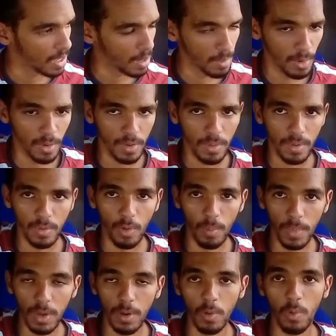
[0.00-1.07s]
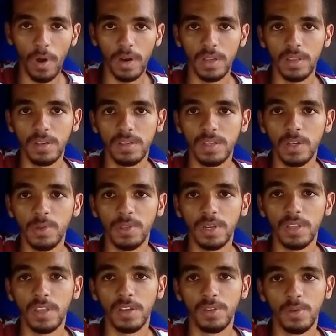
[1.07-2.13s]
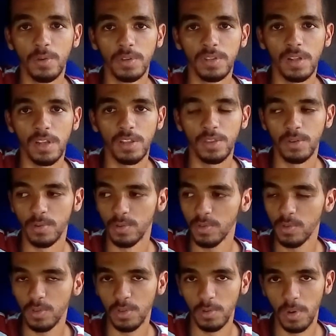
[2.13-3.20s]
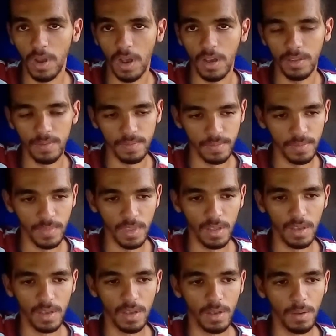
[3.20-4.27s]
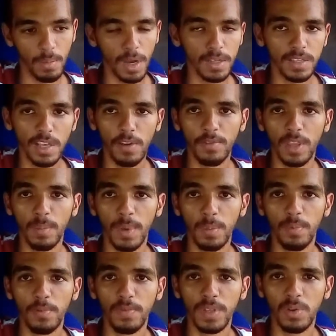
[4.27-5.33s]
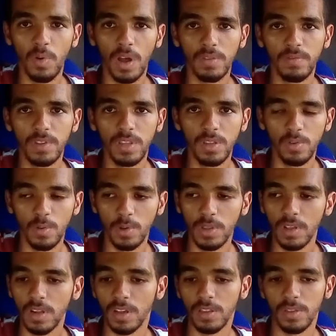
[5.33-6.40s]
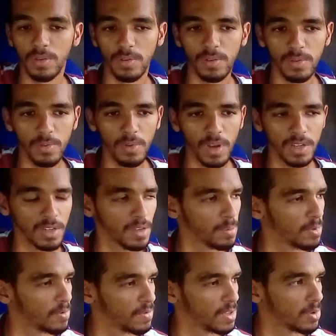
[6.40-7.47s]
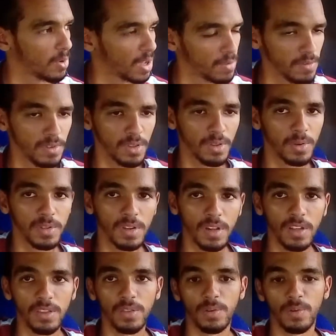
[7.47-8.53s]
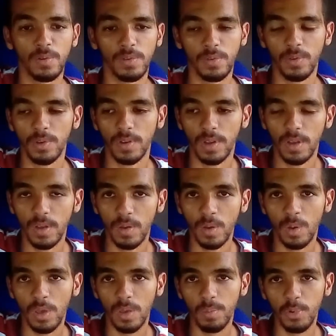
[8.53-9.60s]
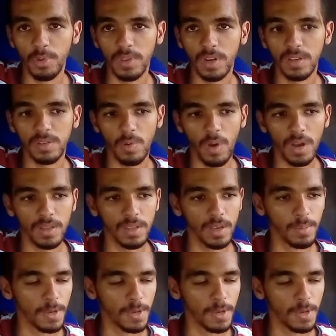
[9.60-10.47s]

tá bom? O meu é um 4532 eletrônico trucado mas serve também para o 2428 eletrônico, acho que para o 2422 eletrônico e para o 34